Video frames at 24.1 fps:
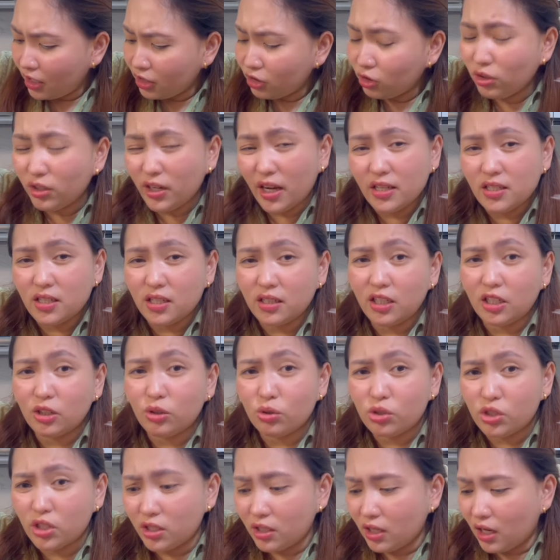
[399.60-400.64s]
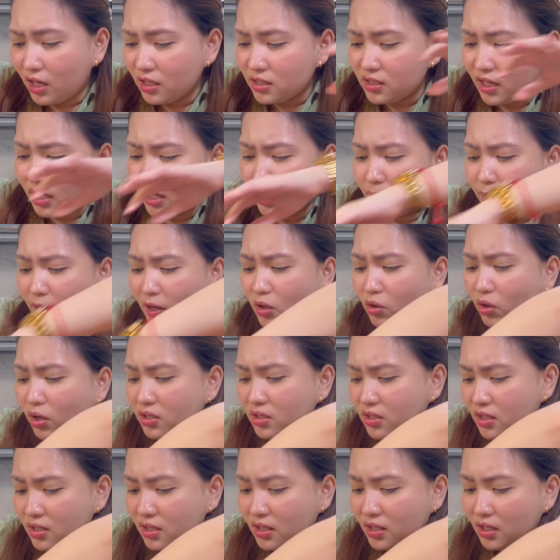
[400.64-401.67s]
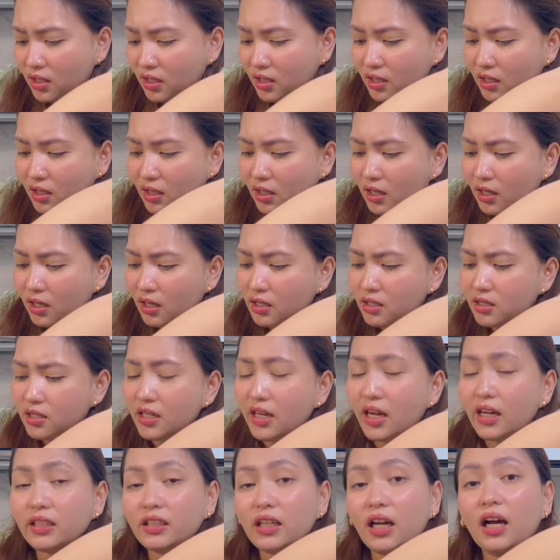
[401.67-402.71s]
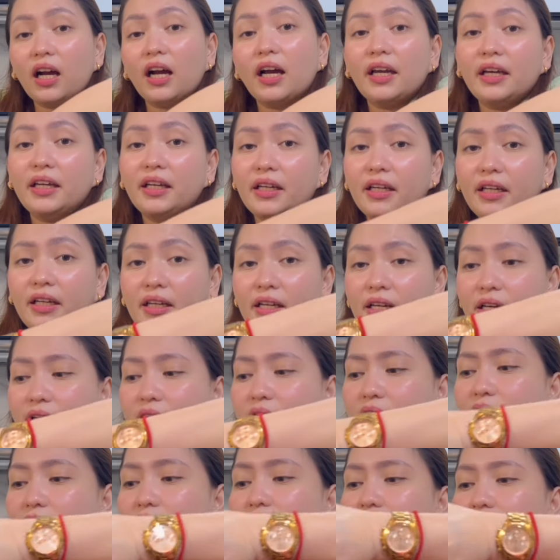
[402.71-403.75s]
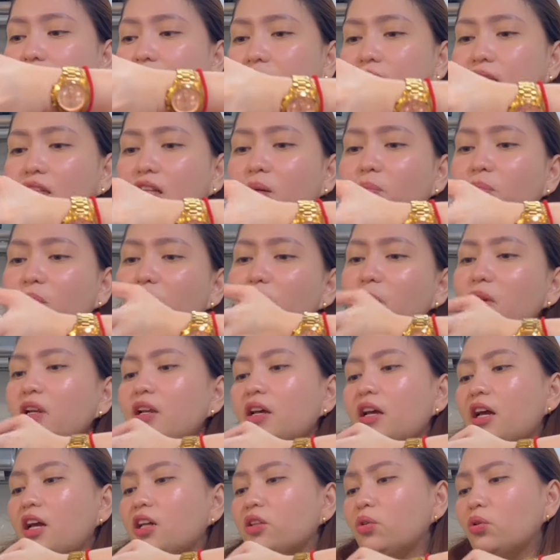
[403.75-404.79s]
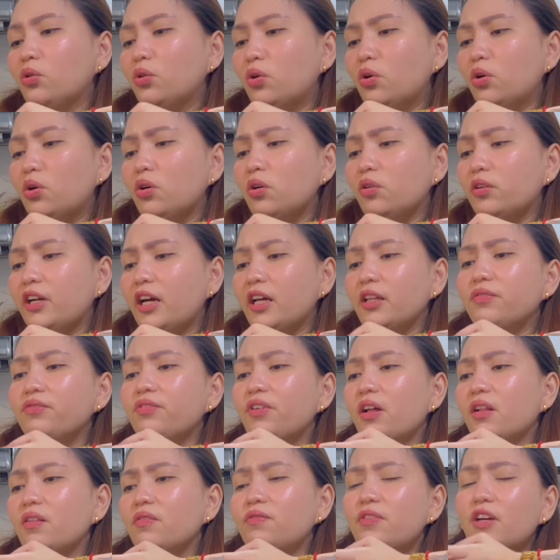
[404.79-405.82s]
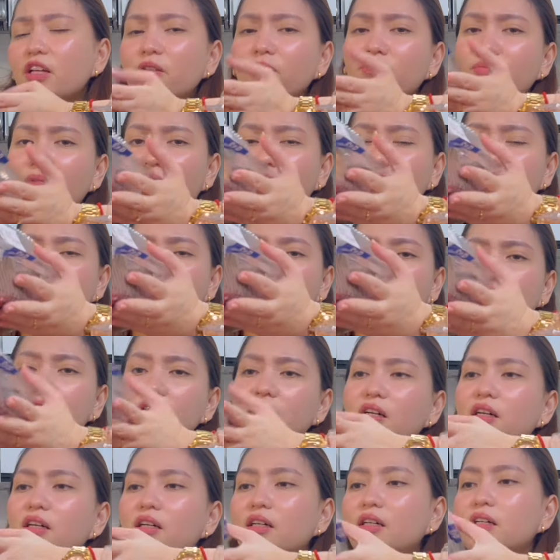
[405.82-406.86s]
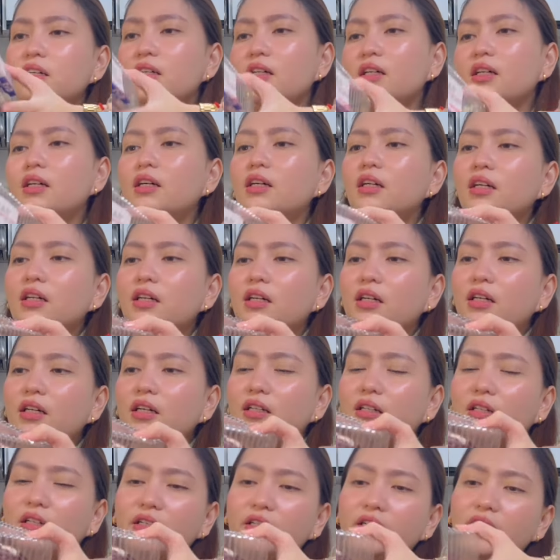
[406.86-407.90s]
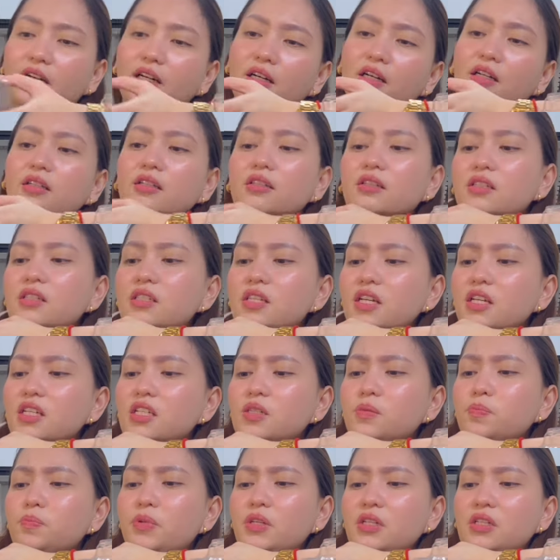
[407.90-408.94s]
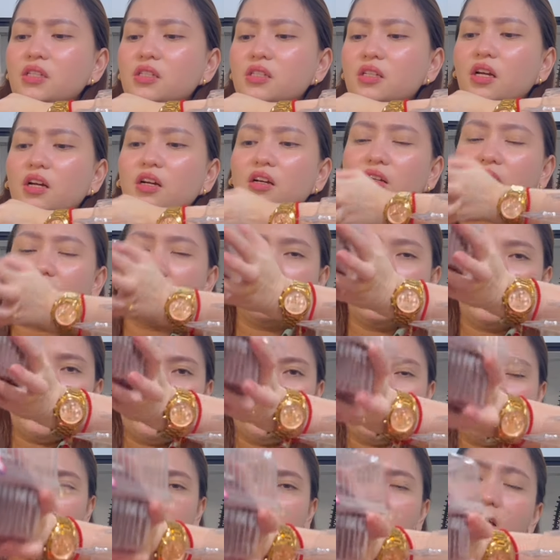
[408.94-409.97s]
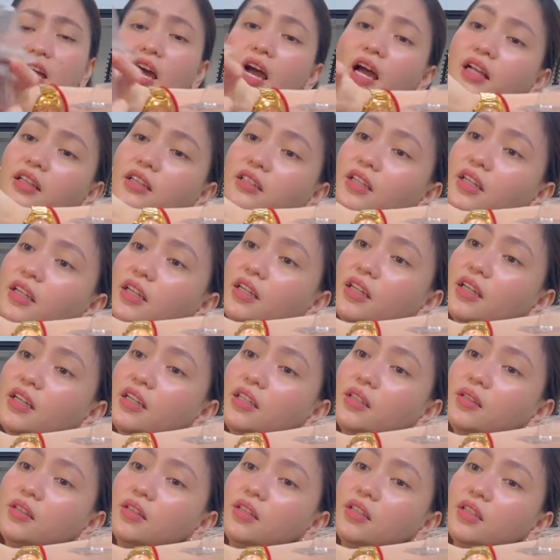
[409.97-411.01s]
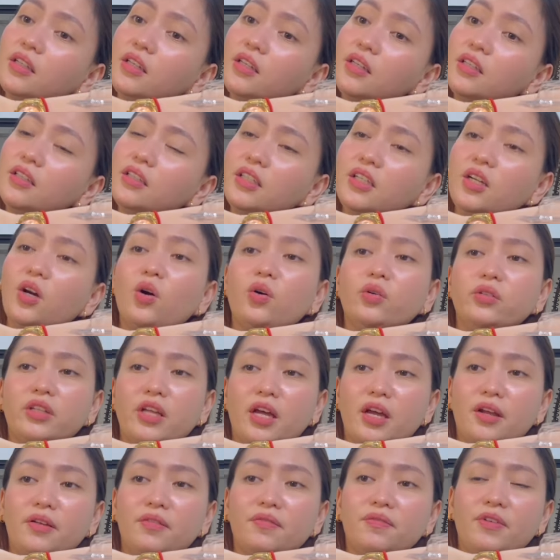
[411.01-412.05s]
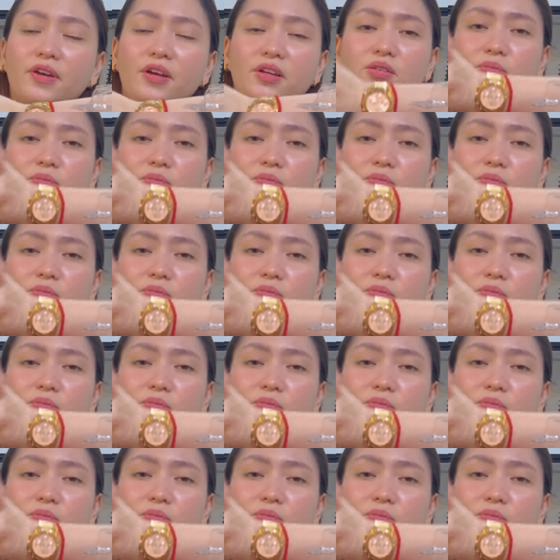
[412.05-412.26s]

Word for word: eto guys, hindi to siya nakasale, pero kasi si, si anak ay nagpabili. Itong red velvet muffin na, ayan, 6 piece siya. Ayan, 300, 309 pes